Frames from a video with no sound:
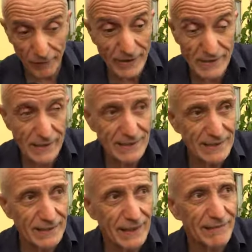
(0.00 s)
festa che
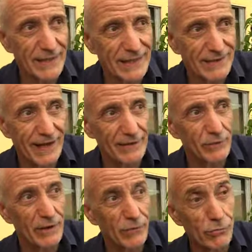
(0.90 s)
si teneva nel
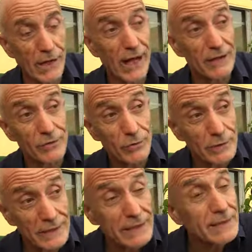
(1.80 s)
teatro inaugurato,
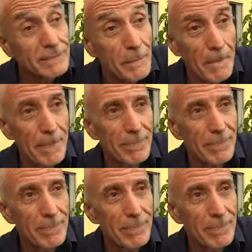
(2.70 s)
quindi